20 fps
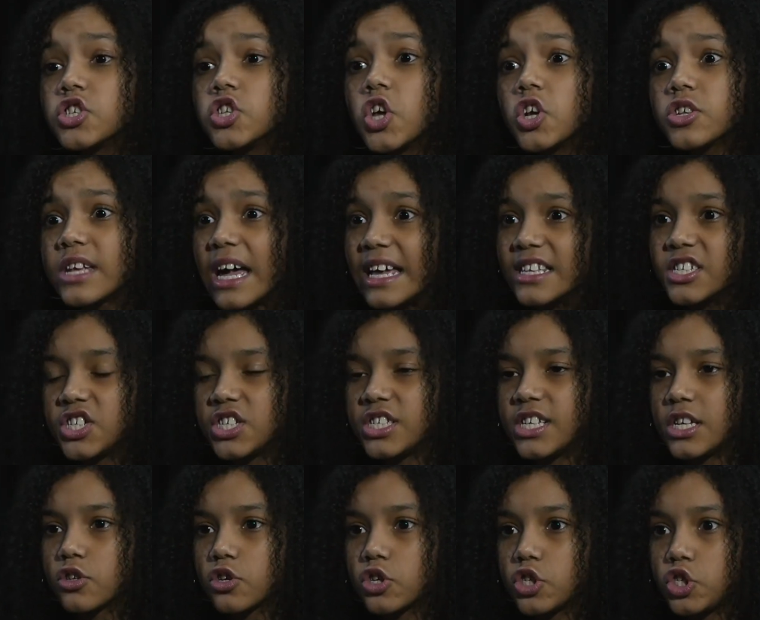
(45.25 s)
assinou nada
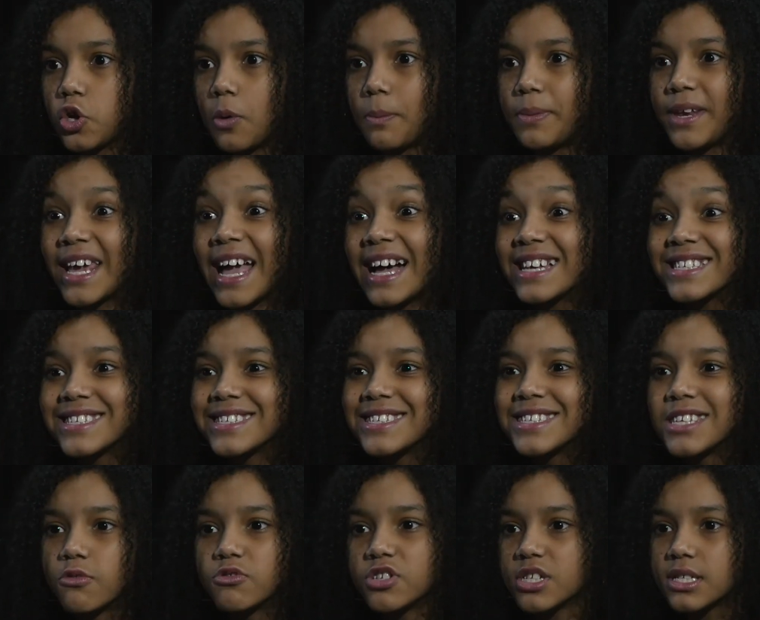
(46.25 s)
dizendo que eu tinha
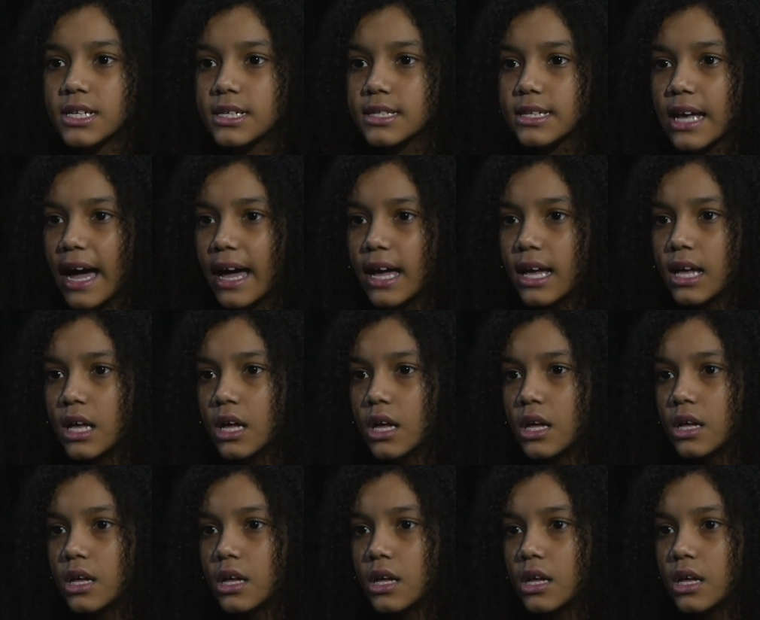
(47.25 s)
obrigação de acertar.